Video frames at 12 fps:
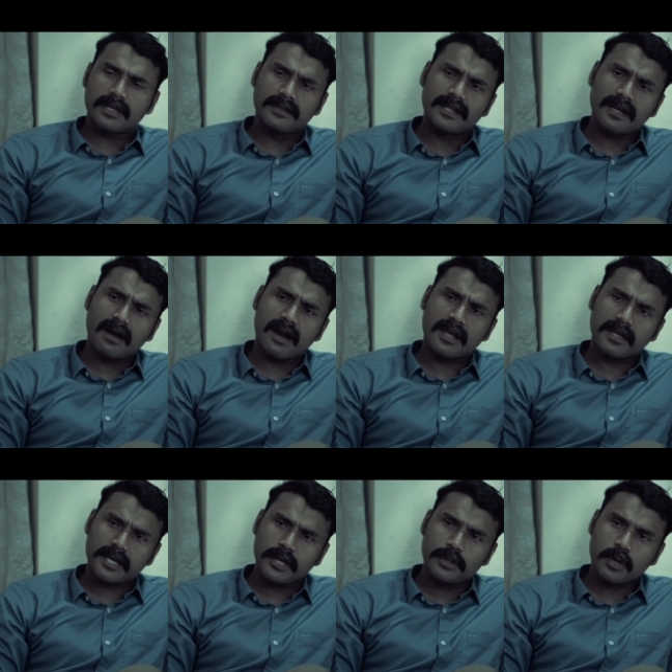నిన్న మిస్ అయిన
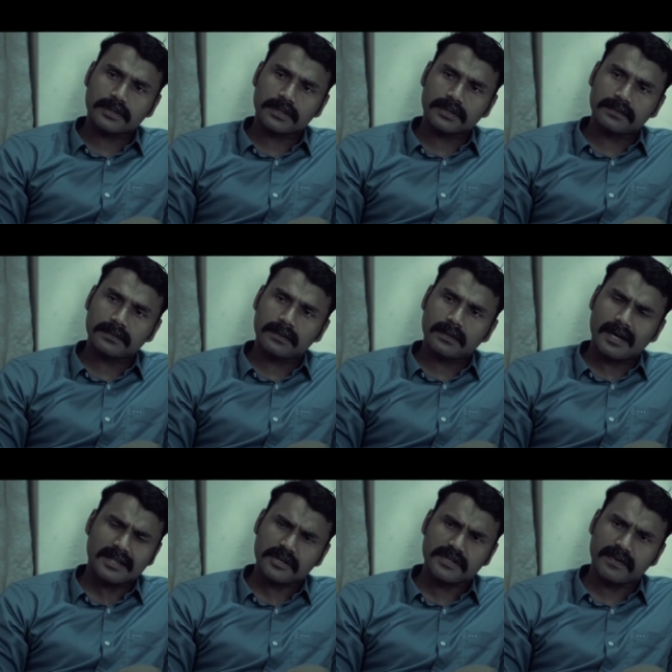డాక్టర్ కూడా
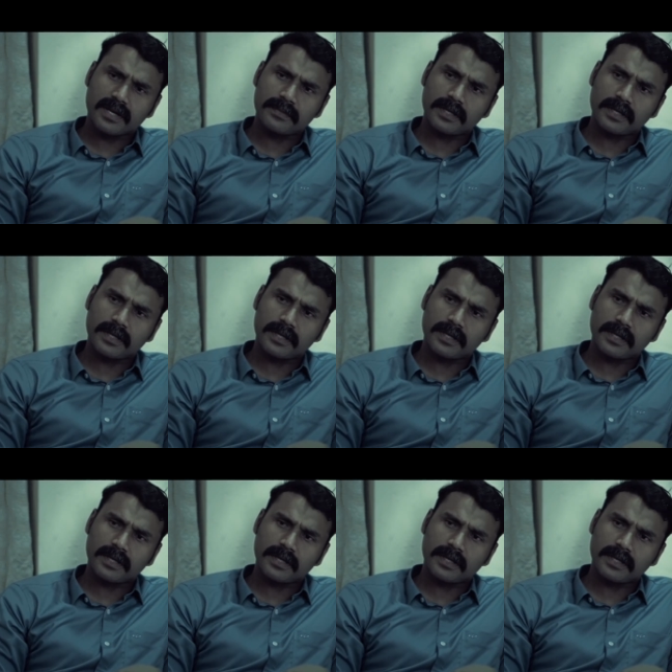కొంచెం లావుగానే